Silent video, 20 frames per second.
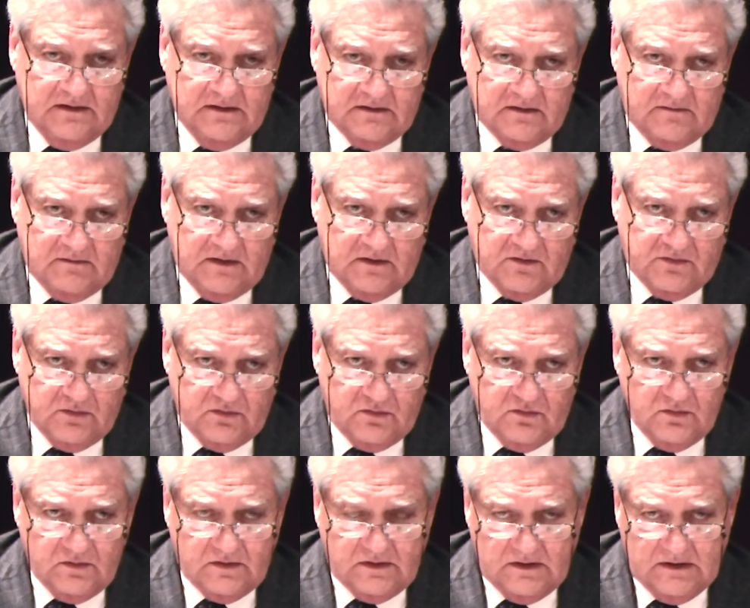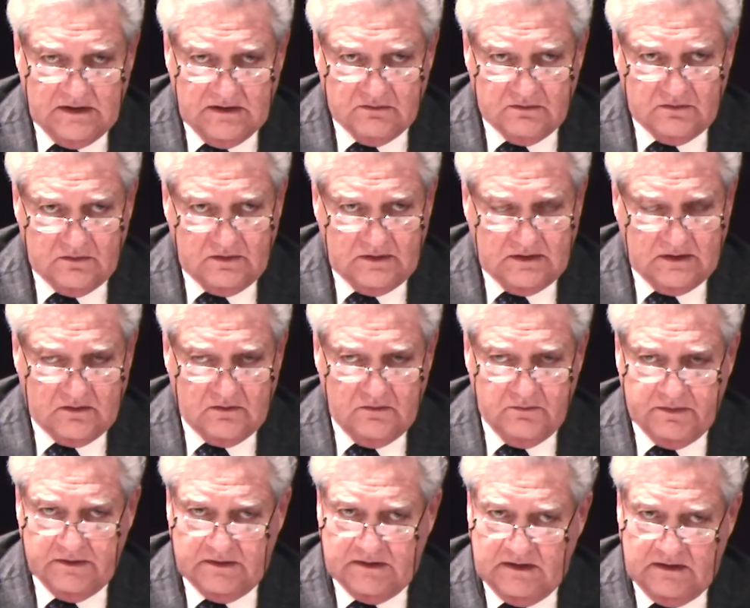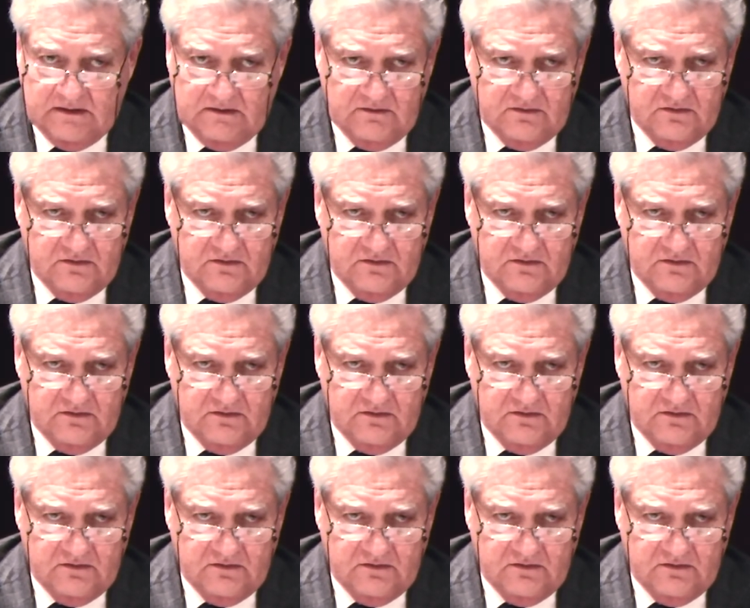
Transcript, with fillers: attraverso tutte le autorità competenti,